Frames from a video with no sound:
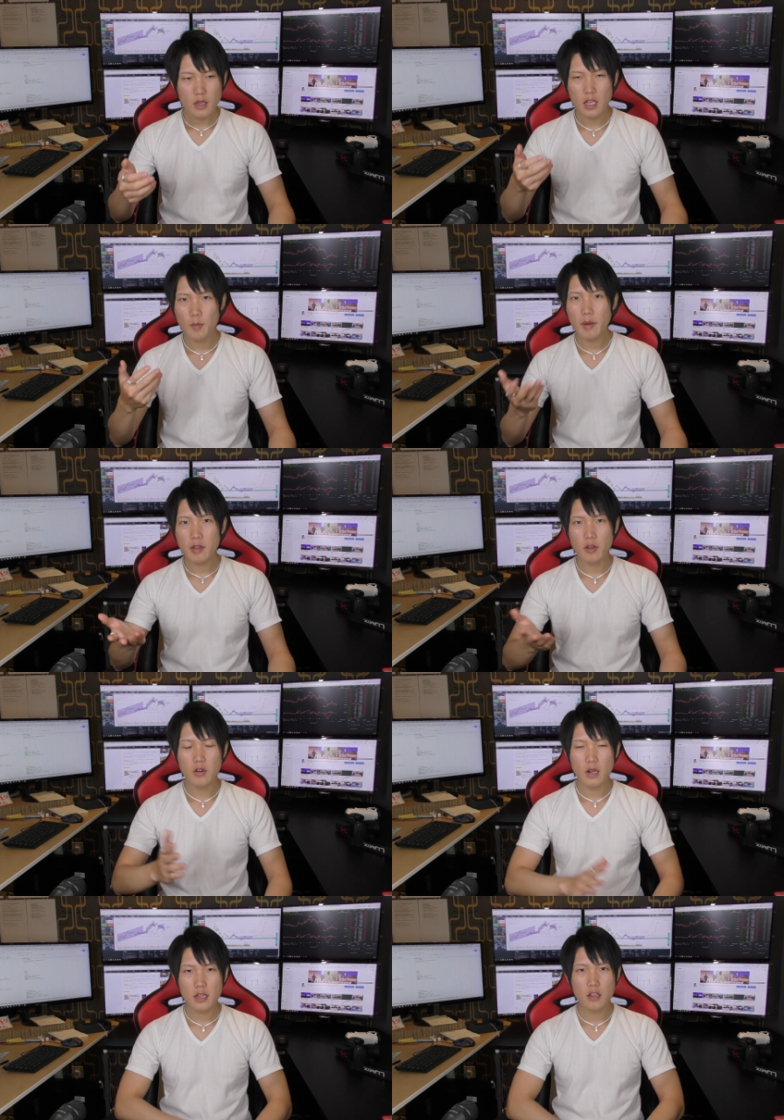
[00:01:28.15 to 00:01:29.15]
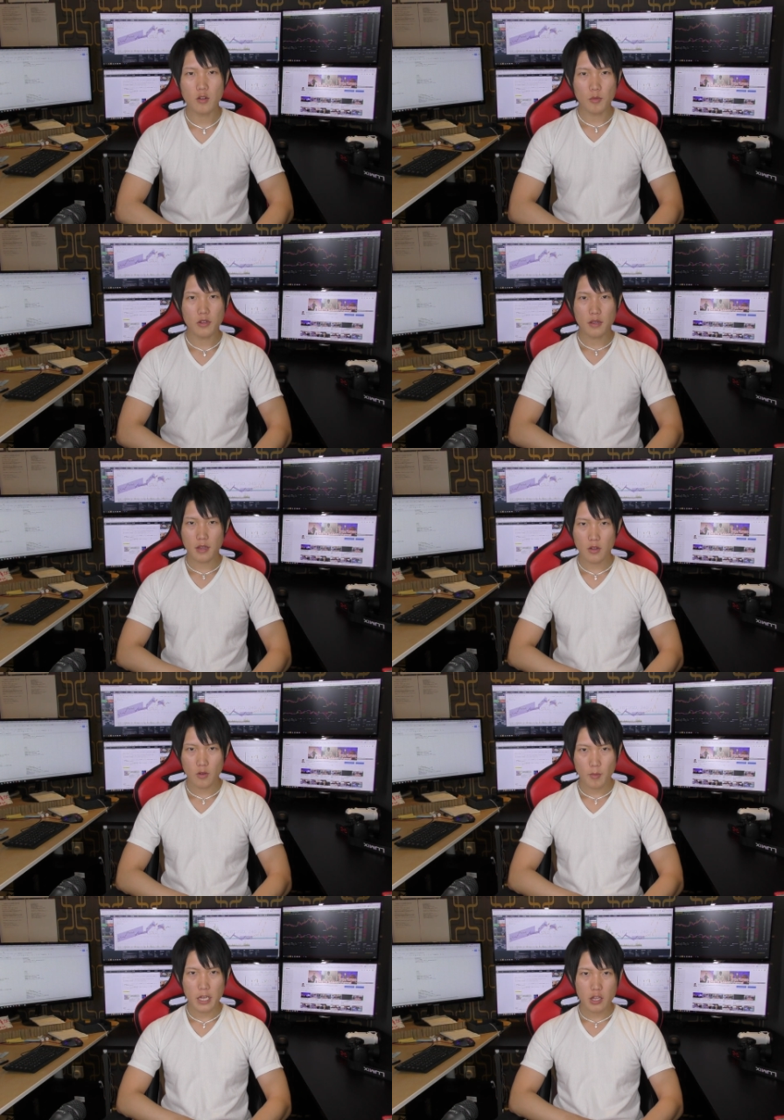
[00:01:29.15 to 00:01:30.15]
で、今までいろいろあったと思うんですけ
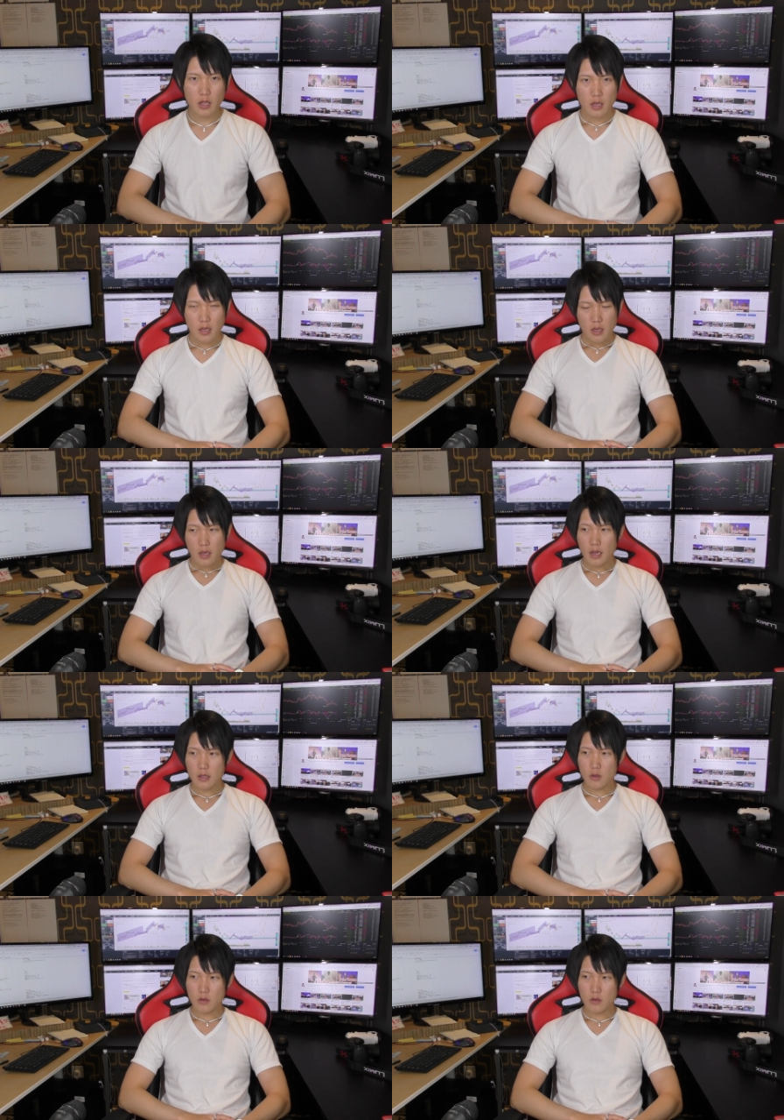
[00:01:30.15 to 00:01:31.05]
ど、例えば